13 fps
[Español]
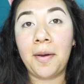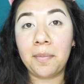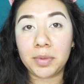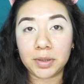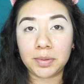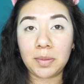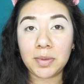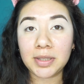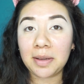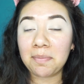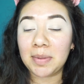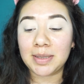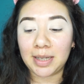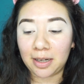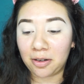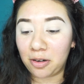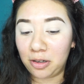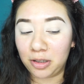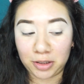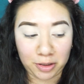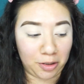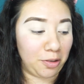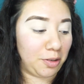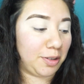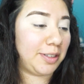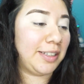Pues vamos a empezar con los
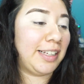ojos.